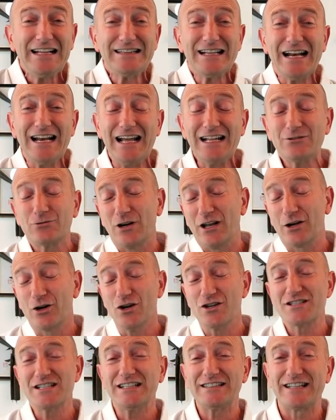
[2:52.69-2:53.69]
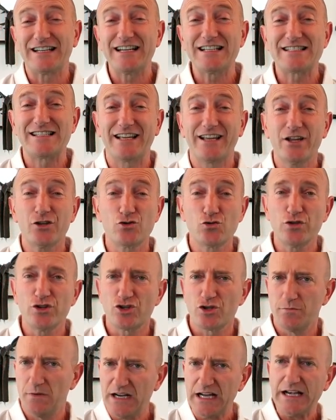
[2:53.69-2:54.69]
E tra l'altro la cosa triste è che i
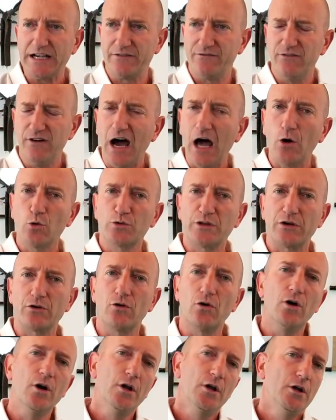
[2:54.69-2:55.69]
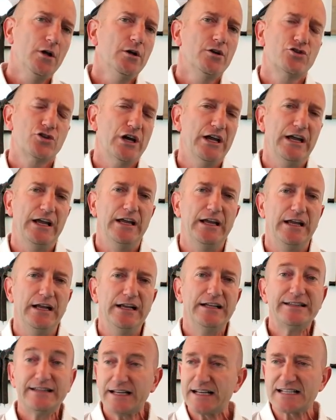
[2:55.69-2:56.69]
giudici magari valutano,
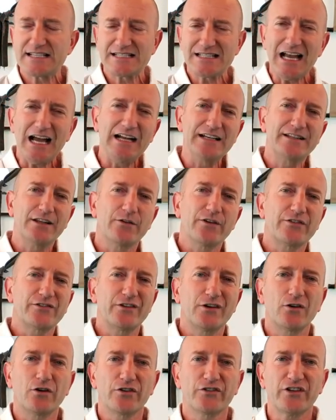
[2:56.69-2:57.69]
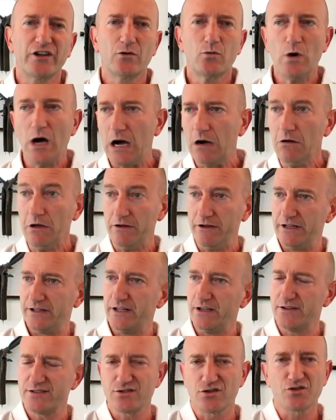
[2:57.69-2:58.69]
cioè interessante questa cosa qua,
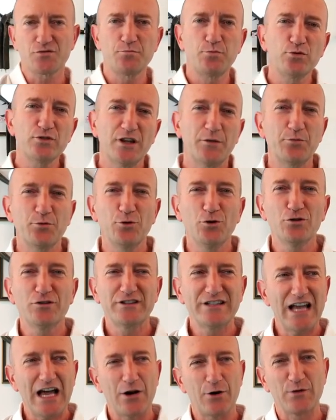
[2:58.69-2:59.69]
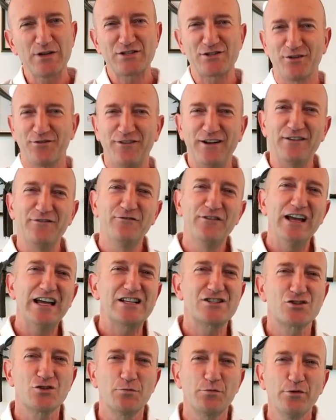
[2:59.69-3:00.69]
vedete questo sputa più lontano, questo fa il
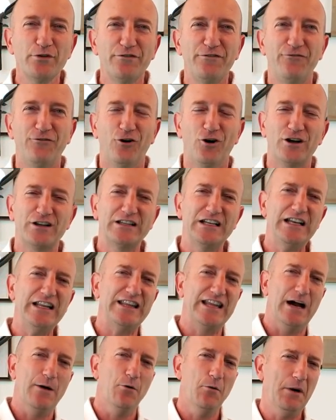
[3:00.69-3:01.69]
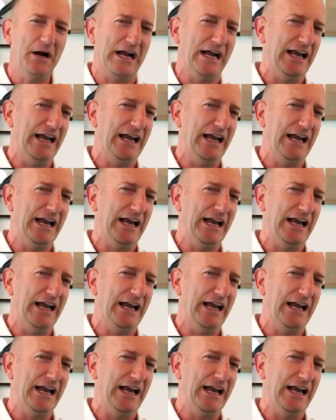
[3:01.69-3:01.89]
verso più forte, gli diamo